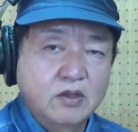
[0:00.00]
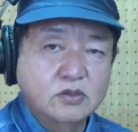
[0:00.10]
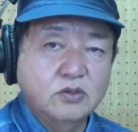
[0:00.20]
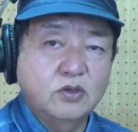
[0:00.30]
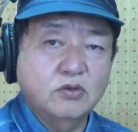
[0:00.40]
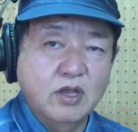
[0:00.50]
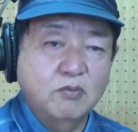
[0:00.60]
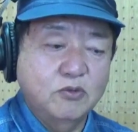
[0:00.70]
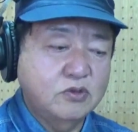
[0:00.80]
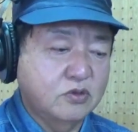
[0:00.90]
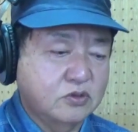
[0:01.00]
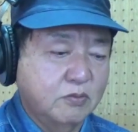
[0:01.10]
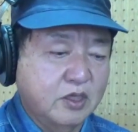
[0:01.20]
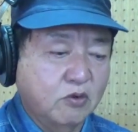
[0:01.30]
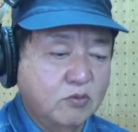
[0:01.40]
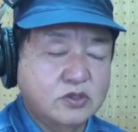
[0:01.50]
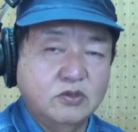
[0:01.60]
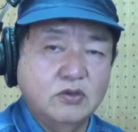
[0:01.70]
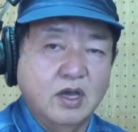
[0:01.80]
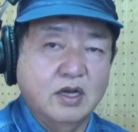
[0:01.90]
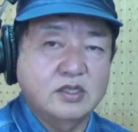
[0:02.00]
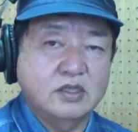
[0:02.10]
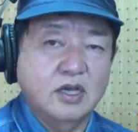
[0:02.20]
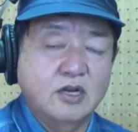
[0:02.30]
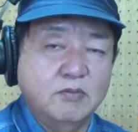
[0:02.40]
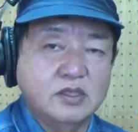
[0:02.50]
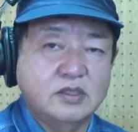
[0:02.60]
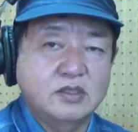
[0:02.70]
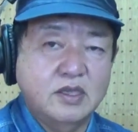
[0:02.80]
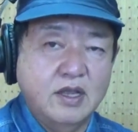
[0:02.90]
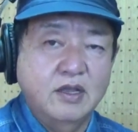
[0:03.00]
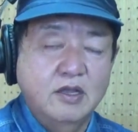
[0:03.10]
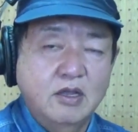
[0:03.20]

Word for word: それとね、もう一つまた面白い話がありまして、